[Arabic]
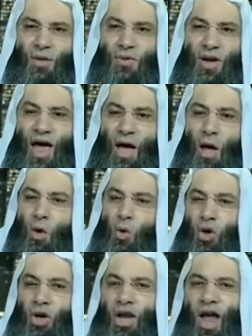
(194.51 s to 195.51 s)
إلا بالله
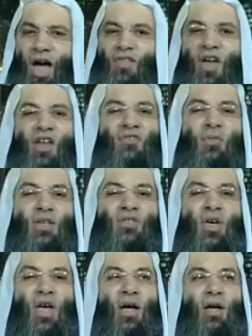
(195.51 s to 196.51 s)
كل لحظة أنا في
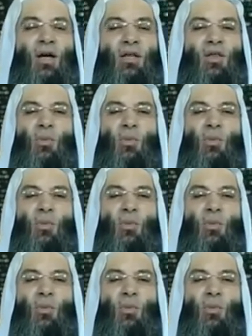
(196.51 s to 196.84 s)
معصية